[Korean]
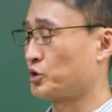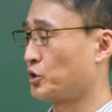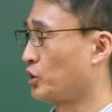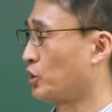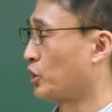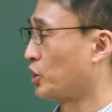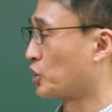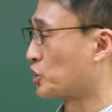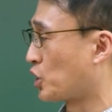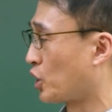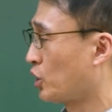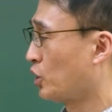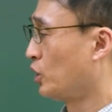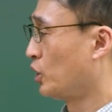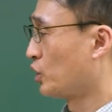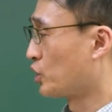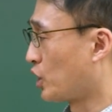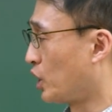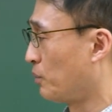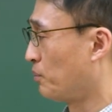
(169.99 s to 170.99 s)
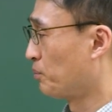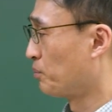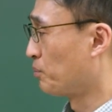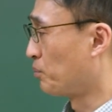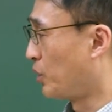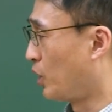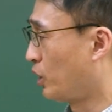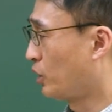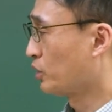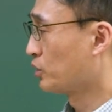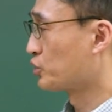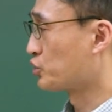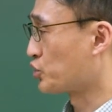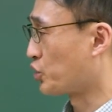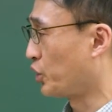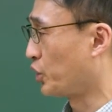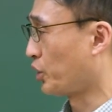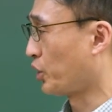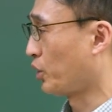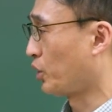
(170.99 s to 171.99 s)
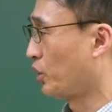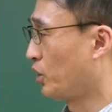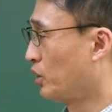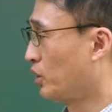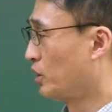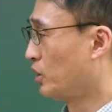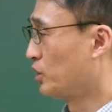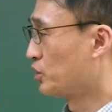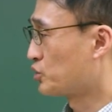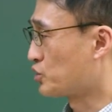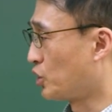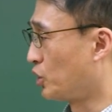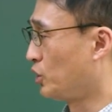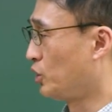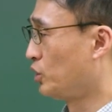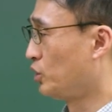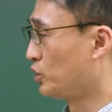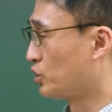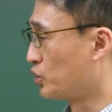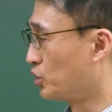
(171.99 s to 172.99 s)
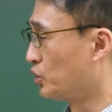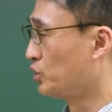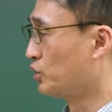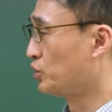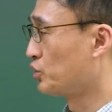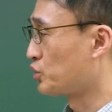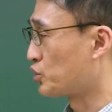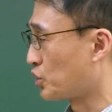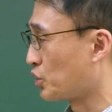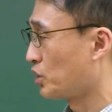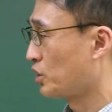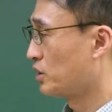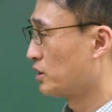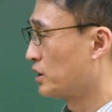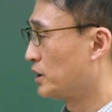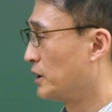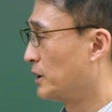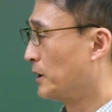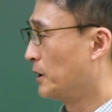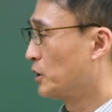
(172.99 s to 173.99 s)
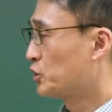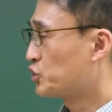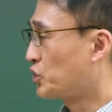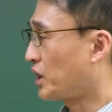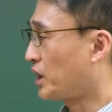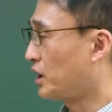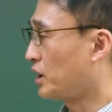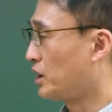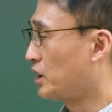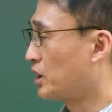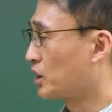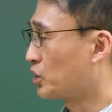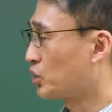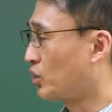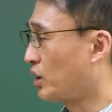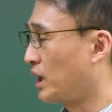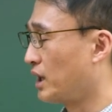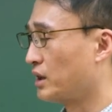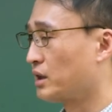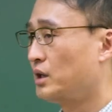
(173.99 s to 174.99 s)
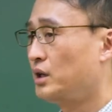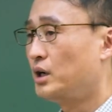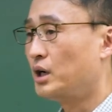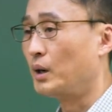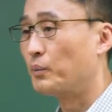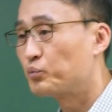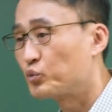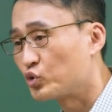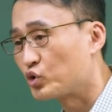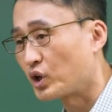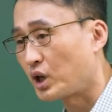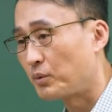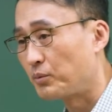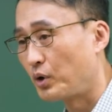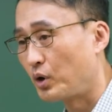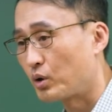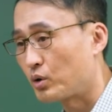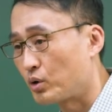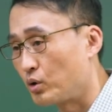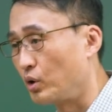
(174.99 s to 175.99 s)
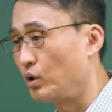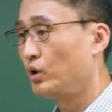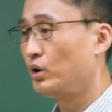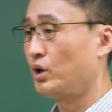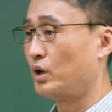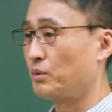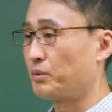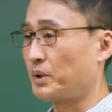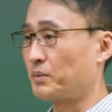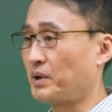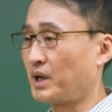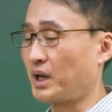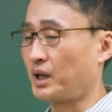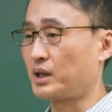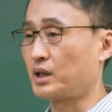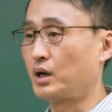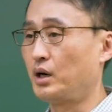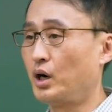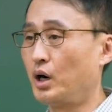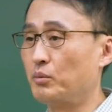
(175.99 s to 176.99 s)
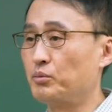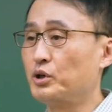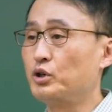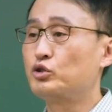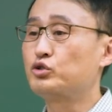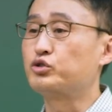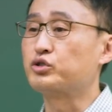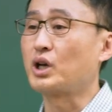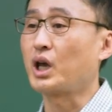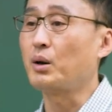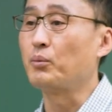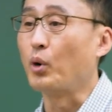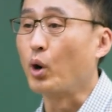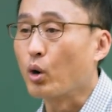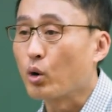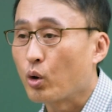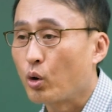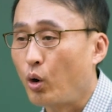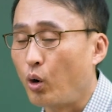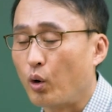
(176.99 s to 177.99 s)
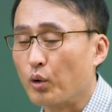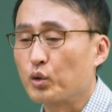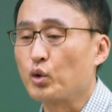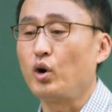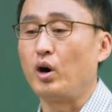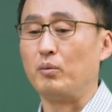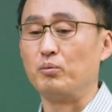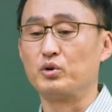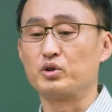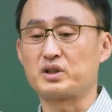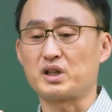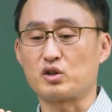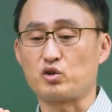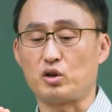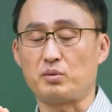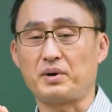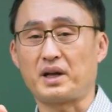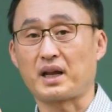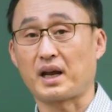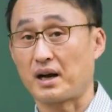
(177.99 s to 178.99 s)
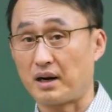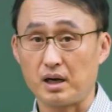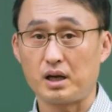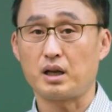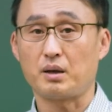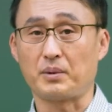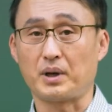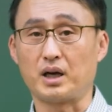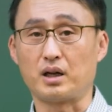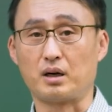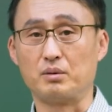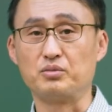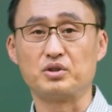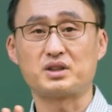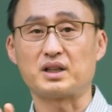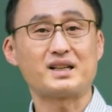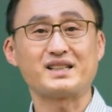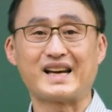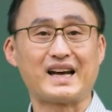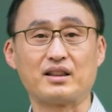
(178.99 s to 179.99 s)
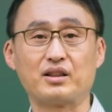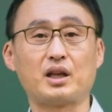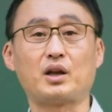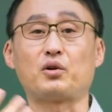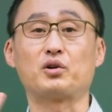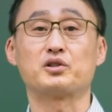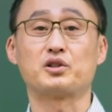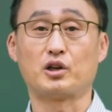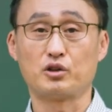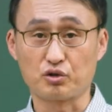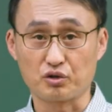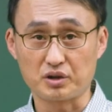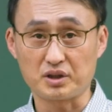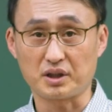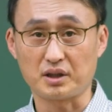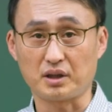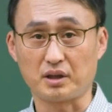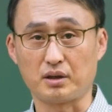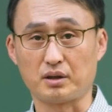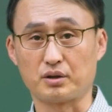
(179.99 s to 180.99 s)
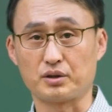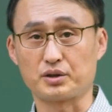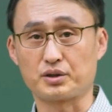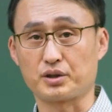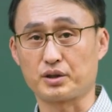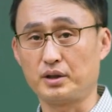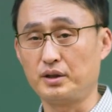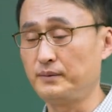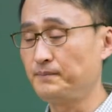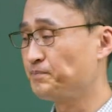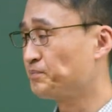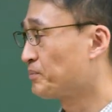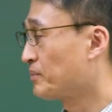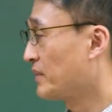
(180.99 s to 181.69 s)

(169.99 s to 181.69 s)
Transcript: 시작 협박죄 절둥치. 최근 1년 동안 업독이 먹고 업이반했다 업을 두 개 먹고 또 업무장 위반에 걸리면 업무장 안 때리고 절둥치 때리는 거죠.